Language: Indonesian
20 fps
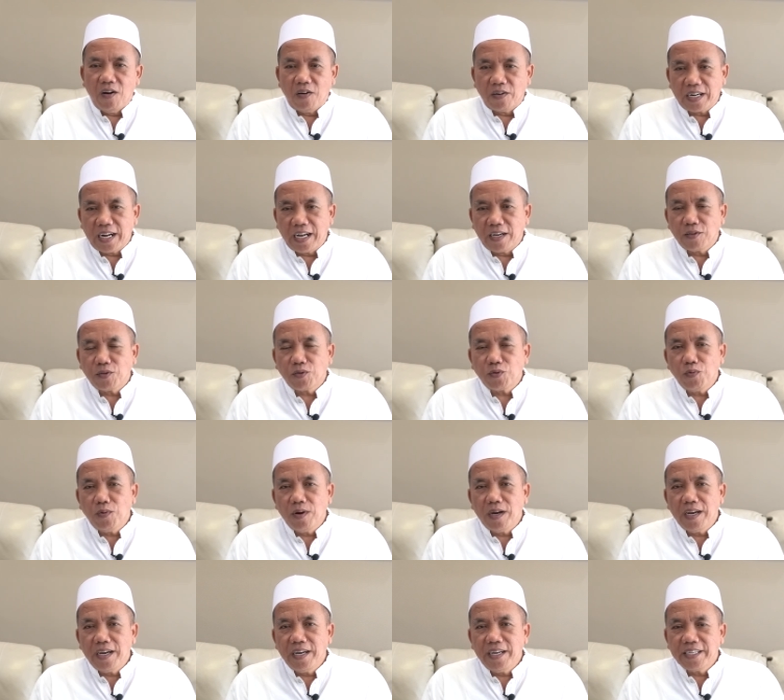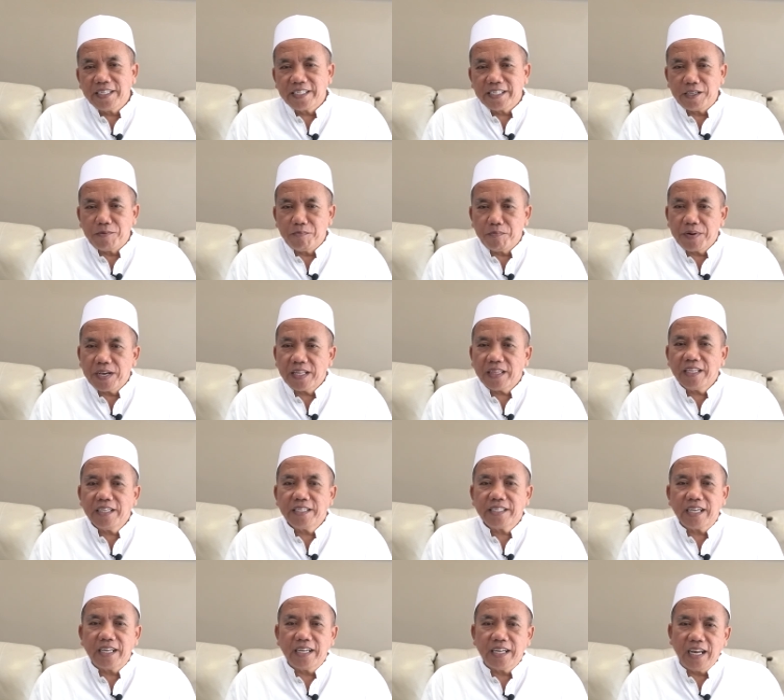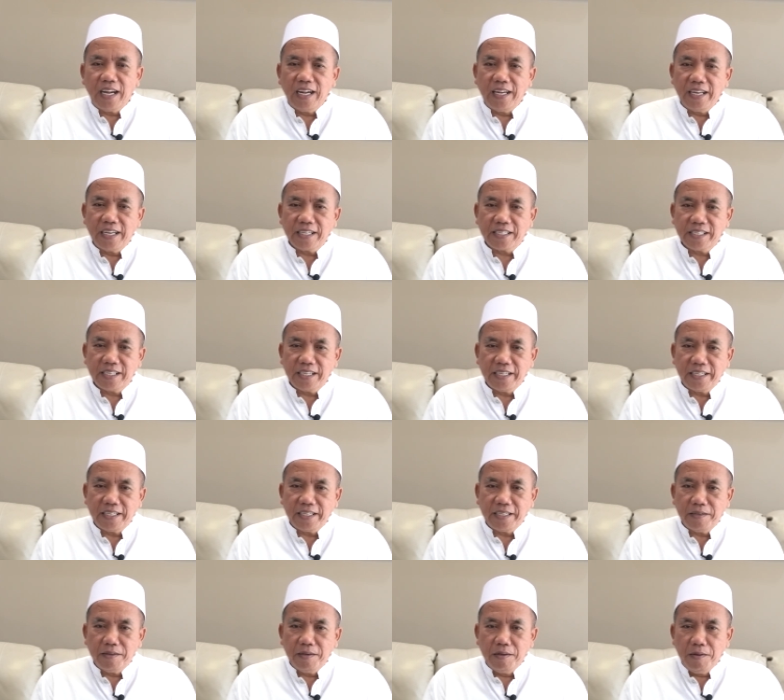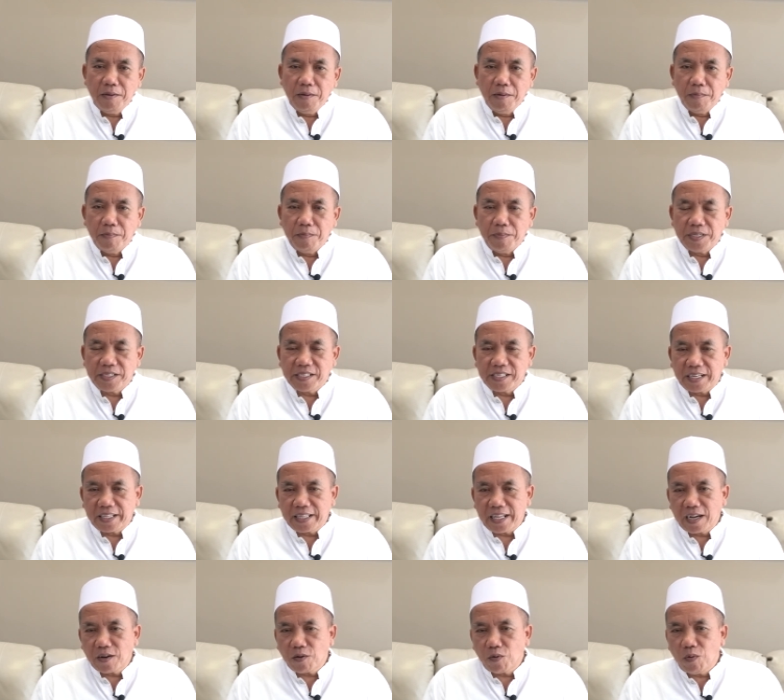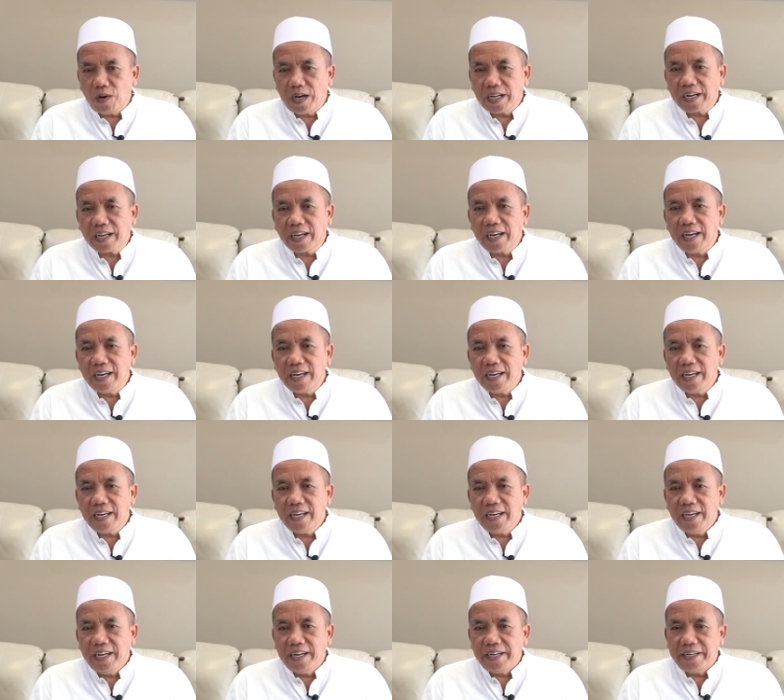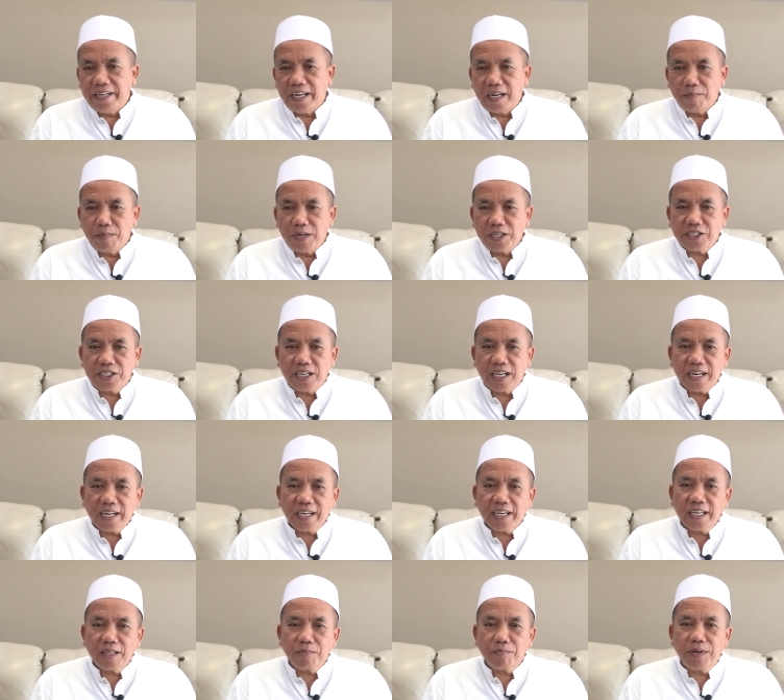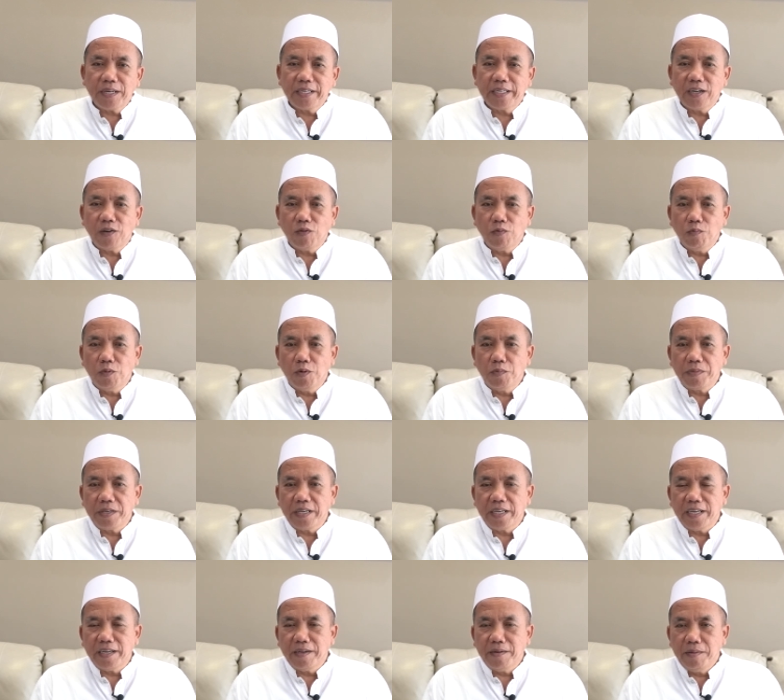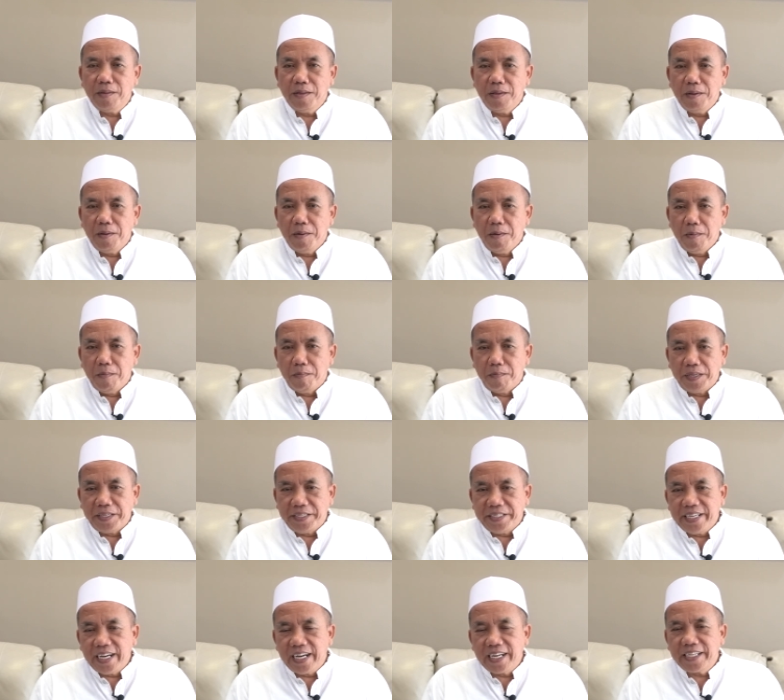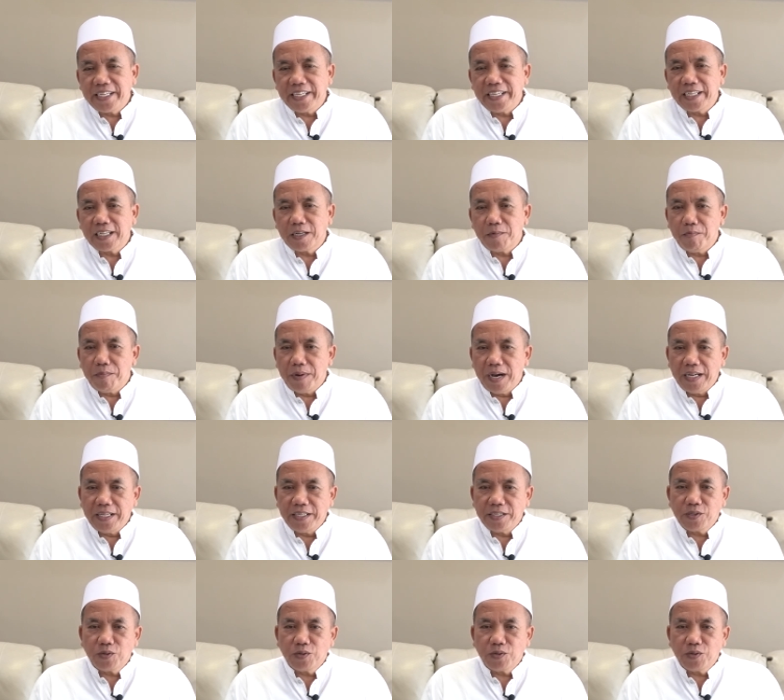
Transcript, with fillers: orang tua, simpatisan alias ini, beserta keluarga dan masyarakat pada umumnya menjadi kembali